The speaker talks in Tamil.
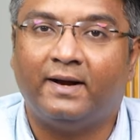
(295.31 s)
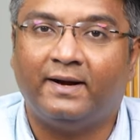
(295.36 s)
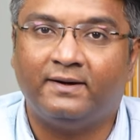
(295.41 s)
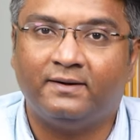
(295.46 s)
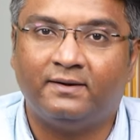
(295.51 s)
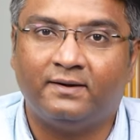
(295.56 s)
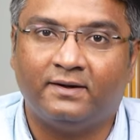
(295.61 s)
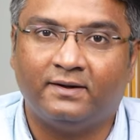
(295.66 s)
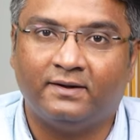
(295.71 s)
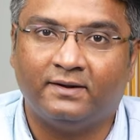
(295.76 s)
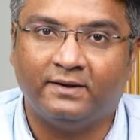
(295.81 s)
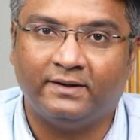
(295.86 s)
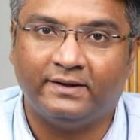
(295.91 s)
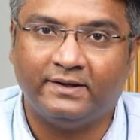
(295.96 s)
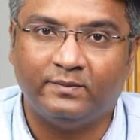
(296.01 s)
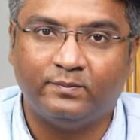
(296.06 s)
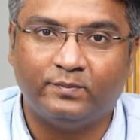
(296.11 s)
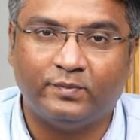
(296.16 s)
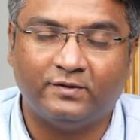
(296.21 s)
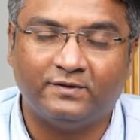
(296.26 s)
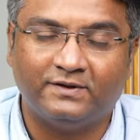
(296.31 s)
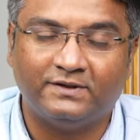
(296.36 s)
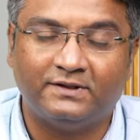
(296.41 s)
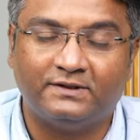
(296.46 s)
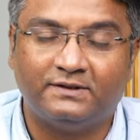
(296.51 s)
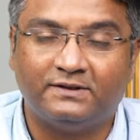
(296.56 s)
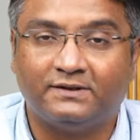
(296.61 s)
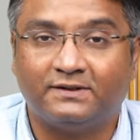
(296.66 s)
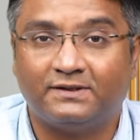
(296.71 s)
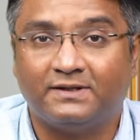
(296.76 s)
அண்ட் uh, இப்போ
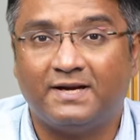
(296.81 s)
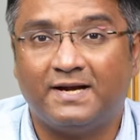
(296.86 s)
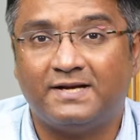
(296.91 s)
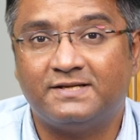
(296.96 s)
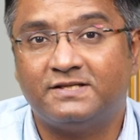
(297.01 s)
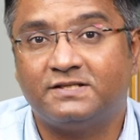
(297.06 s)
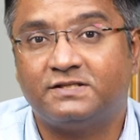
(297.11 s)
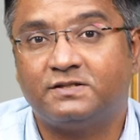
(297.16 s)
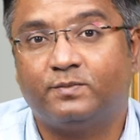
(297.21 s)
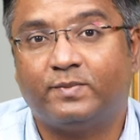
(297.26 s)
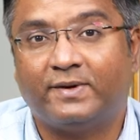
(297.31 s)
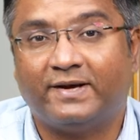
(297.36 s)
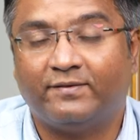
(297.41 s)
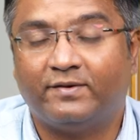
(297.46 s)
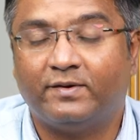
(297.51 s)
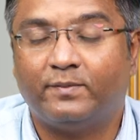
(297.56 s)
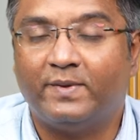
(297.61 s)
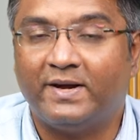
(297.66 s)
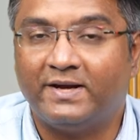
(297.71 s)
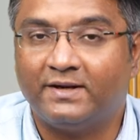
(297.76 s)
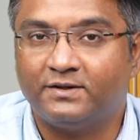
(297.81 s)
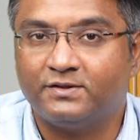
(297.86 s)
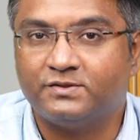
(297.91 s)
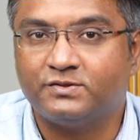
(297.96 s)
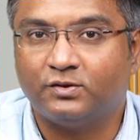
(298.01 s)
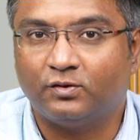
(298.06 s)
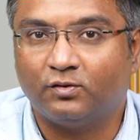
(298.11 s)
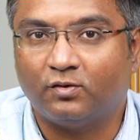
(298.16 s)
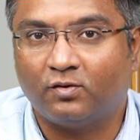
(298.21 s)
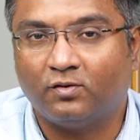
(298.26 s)
வந்து தேர்ட் லார்ஜஸ்ட் ப்ரைவேட்
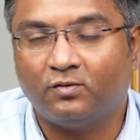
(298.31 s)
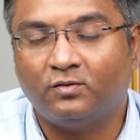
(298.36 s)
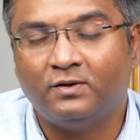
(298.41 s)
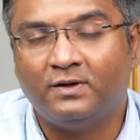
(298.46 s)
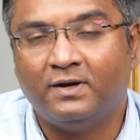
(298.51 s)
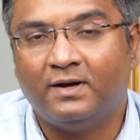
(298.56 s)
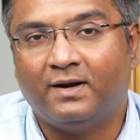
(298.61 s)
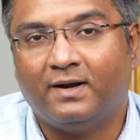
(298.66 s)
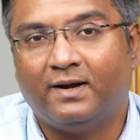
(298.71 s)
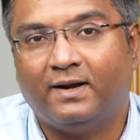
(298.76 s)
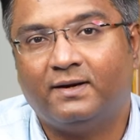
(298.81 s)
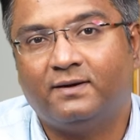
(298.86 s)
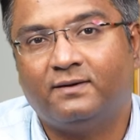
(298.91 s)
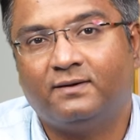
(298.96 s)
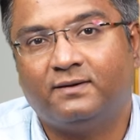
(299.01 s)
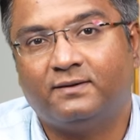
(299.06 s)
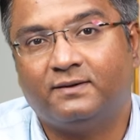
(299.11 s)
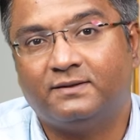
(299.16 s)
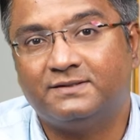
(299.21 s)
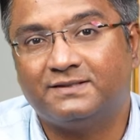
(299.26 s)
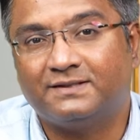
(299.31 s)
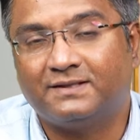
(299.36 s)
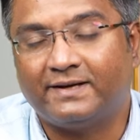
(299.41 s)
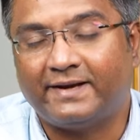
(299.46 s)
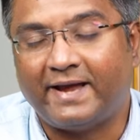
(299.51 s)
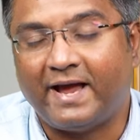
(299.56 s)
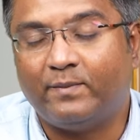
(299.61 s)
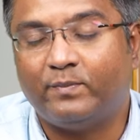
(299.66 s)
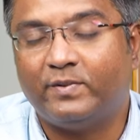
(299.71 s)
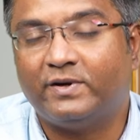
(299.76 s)
பேங்க்குன்னு சொல்கிறோம் அண்ட்
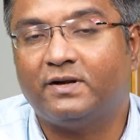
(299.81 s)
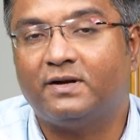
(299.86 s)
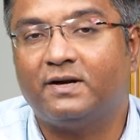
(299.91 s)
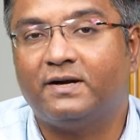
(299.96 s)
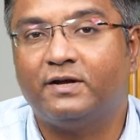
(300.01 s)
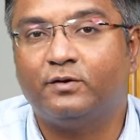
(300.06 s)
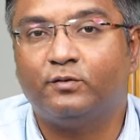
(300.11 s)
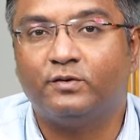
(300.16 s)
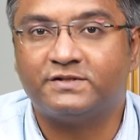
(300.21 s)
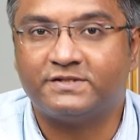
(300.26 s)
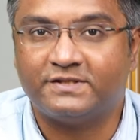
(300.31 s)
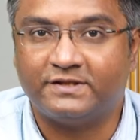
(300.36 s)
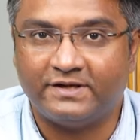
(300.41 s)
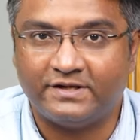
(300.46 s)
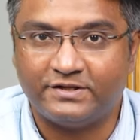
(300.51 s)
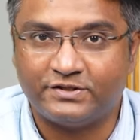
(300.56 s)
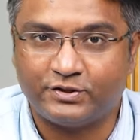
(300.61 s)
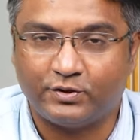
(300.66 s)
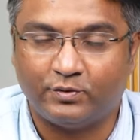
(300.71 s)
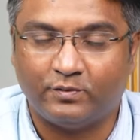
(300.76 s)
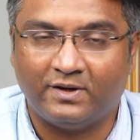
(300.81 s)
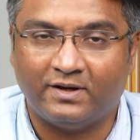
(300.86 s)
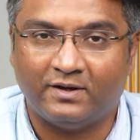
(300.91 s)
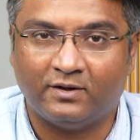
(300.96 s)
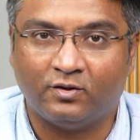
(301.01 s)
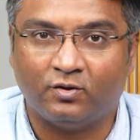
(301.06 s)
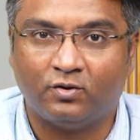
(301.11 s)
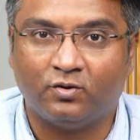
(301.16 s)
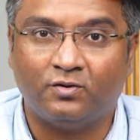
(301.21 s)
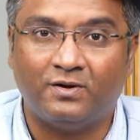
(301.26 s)
கேபிட்டல் அடிக்வசி ரேஷியோவாக
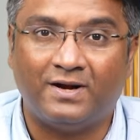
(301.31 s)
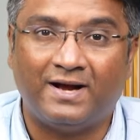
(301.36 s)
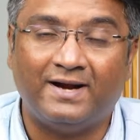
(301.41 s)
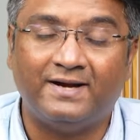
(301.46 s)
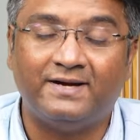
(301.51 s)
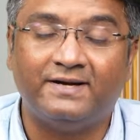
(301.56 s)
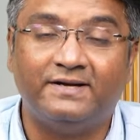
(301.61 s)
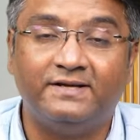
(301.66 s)
இருக்கட்டும் அண்ட்